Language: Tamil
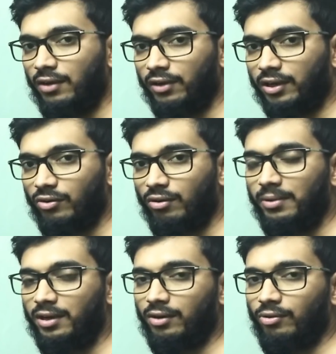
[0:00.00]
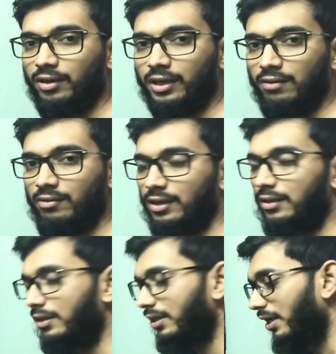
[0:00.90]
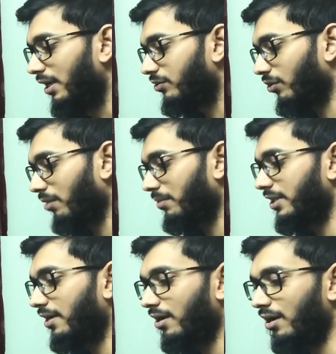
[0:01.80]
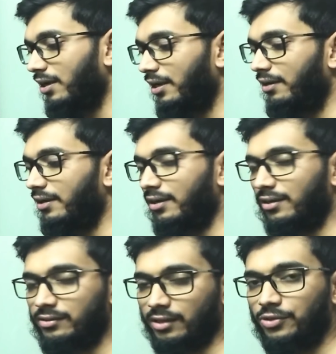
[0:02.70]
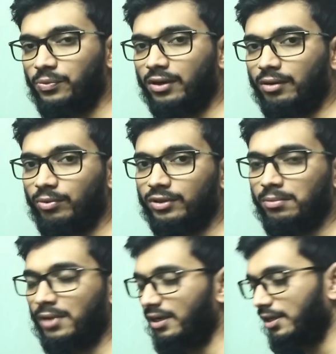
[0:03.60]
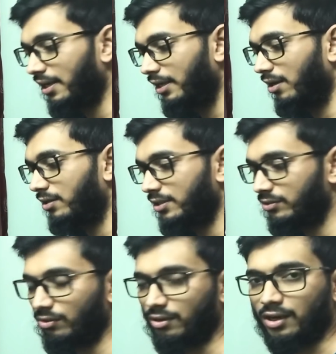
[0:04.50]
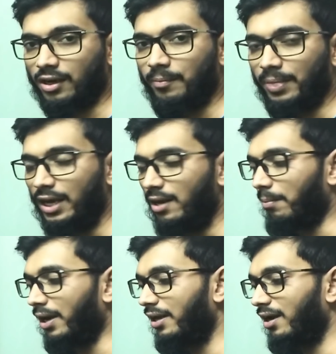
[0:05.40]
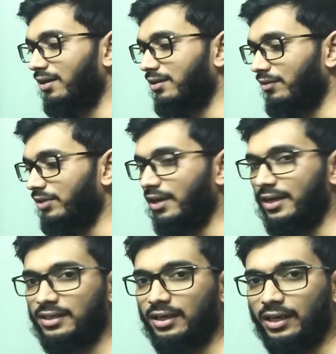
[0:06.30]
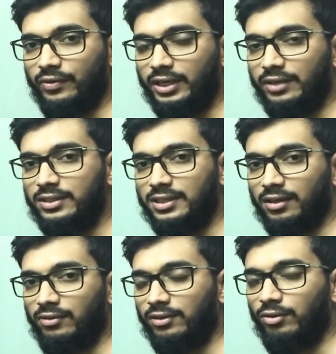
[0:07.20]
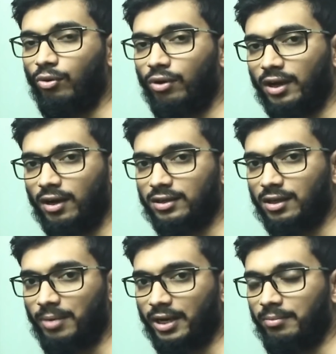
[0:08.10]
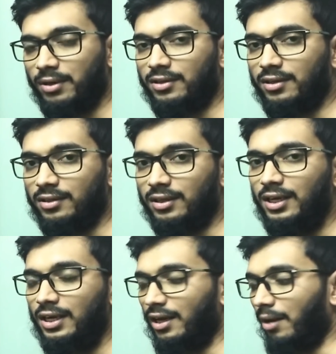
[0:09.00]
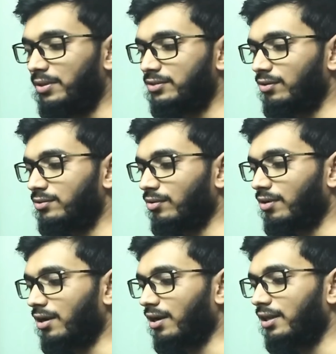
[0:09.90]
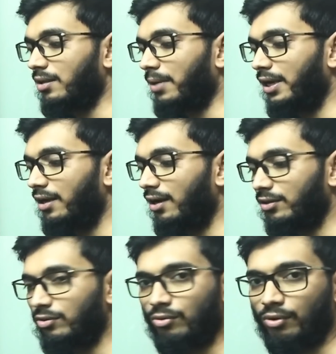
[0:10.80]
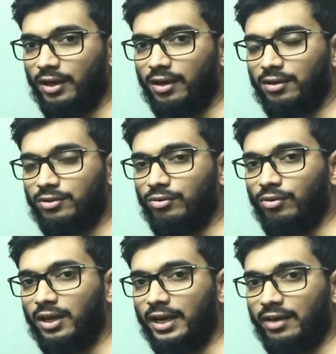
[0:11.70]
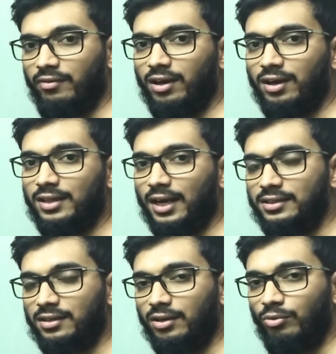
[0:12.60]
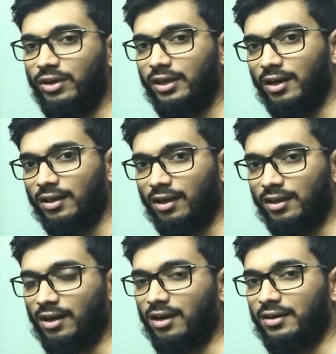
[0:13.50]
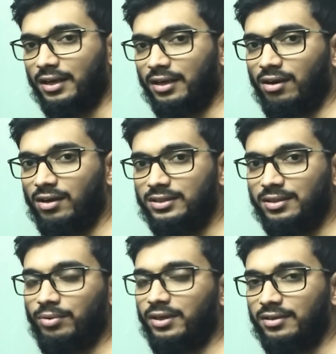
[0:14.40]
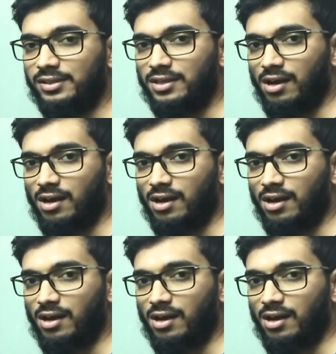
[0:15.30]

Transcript: வைக்கணும் அப்படின்ற ஒரு கேள்வி எழுது ஸோ நம்ம ஜென்ரலாக இன்டர்நெட்டில் சர்ச் பண்ணுறப்போ இந்த மாதிரி நிறைய லாஜிக் சொல்கிறாங்க பனிக்காலத்தில் வந்து ஐஸ் கட்டியை வெட்டி வச்சு அதை வந்து கோடை காலத்தில் பயன்படுத்துறது அப்படின்னு சொல்லி சொல்கிறாங்க அந்த பனிக்காலத்துக்கும் கோடை காலத்துக்கும் உள்ள இடைவெளியில் அந்த ஐஸ் கட்டி உருகிறாதா அதுக்கான டெக்னாலஜி அப்போ இருந்துச்சா